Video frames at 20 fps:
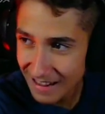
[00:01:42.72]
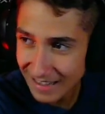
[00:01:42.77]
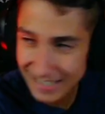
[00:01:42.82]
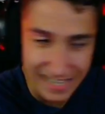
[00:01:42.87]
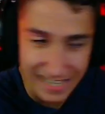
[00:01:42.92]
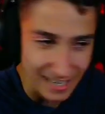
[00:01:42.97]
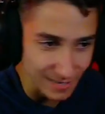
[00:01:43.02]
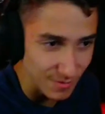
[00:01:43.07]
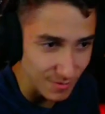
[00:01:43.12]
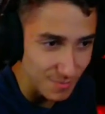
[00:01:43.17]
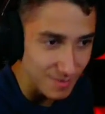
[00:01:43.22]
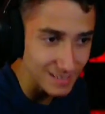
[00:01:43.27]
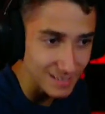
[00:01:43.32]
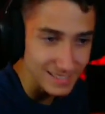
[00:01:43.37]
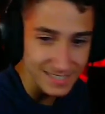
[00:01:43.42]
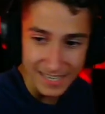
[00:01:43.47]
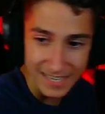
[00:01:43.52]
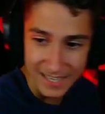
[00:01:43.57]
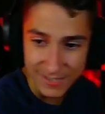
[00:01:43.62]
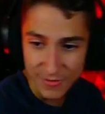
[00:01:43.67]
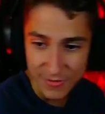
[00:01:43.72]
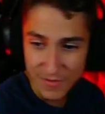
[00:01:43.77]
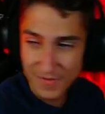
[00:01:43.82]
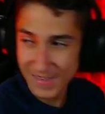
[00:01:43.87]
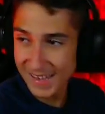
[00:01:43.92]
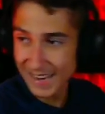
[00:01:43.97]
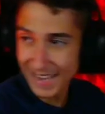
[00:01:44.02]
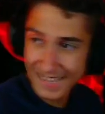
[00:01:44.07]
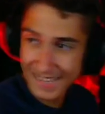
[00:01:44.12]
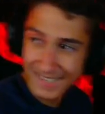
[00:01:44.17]
ich dachte, wir machen Stats
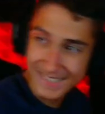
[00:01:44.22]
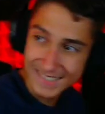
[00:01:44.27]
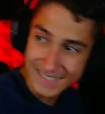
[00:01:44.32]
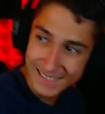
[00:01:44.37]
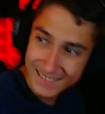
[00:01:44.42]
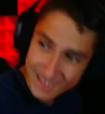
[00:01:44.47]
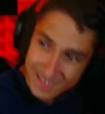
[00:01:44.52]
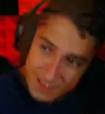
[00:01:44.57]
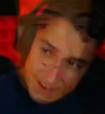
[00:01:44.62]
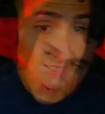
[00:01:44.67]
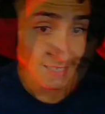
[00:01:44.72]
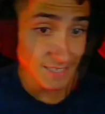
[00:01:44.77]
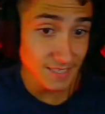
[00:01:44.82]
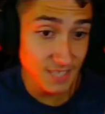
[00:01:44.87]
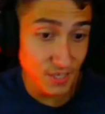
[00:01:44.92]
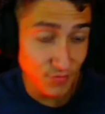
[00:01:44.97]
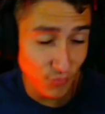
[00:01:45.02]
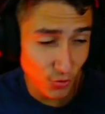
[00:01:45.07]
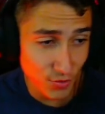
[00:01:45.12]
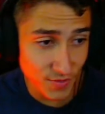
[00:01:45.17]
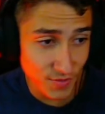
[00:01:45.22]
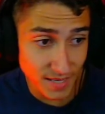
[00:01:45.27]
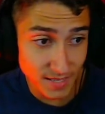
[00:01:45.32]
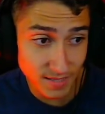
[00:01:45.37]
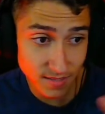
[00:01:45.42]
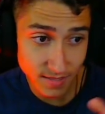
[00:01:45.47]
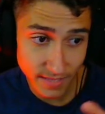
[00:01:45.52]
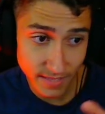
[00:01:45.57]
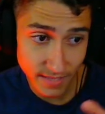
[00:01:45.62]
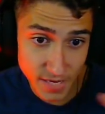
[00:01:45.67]
Reveal Eis. Heißt, nicht wundern,
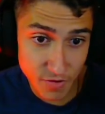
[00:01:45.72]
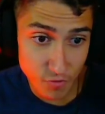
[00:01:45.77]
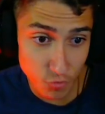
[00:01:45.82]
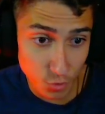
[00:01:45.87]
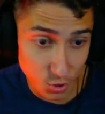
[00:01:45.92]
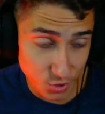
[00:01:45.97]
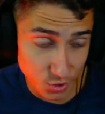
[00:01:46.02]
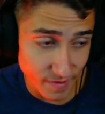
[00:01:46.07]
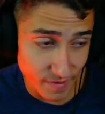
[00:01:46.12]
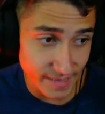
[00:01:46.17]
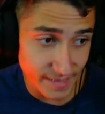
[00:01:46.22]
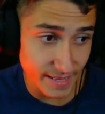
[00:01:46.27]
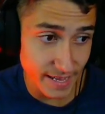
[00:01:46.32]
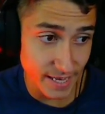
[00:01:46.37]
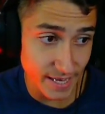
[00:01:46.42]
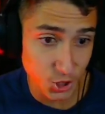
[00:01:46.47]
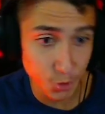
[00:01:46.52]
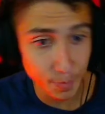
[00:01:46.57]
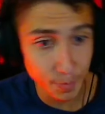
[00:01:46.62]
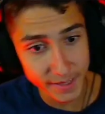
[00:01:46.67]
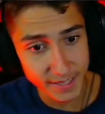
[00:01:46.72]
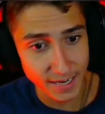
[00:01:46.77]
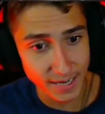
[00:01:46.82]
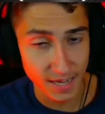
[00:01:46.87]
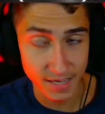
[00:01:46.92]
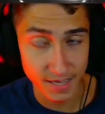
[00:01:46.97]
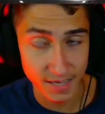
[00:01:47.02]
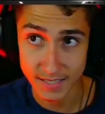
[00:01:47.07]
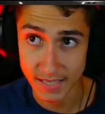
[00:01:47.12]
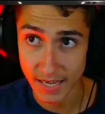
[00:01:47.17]
Heroes werden erst später
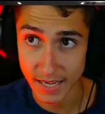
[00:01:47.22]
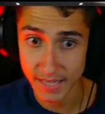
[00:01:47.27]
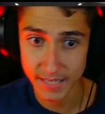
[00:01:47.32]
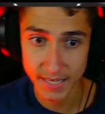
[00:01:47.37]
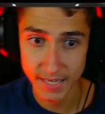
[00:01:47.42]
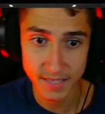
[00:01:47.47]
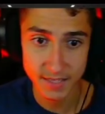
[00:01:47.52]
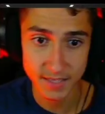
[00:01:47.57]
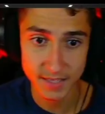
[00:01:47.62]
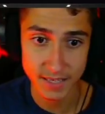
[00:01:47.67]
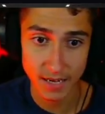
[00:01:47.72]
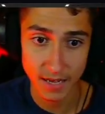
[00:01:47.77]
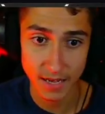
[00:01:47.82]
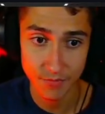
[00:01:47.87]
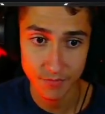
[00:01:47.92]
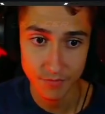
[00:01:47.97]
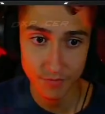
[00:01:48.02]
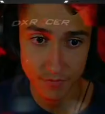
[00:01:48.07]
angezeigt, hinten dran.